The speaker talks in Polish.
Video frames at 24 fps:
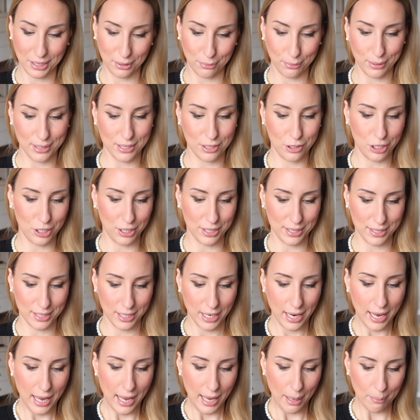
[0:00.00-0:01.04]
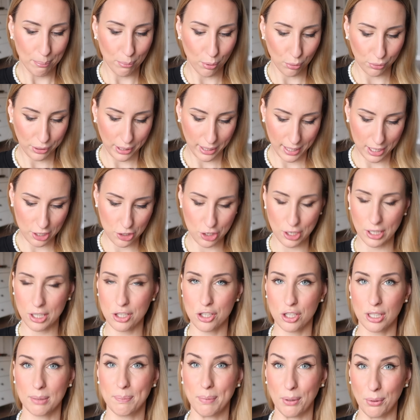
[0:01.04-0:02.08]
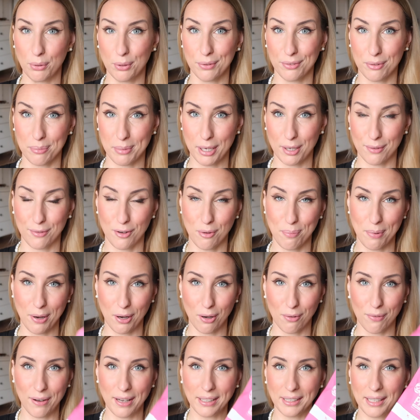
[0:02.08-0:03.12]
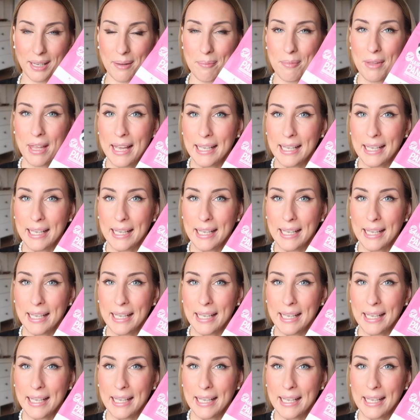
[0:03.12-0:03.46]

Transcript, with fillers: Tu jest 10 buteleczek, czyli pełnowymiarowe opakowanie